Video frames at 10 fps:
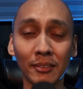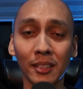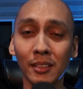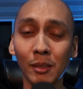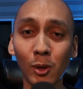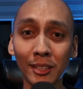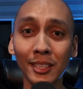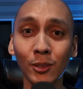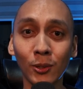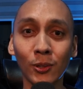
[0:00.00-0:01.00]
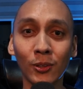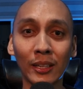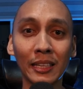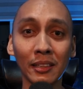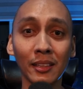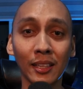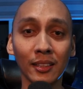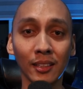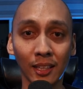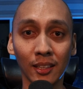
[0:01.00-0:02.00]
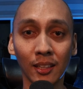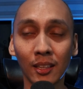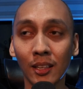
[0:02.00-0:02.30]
Kasi hindi mo lang siguro naintindihan din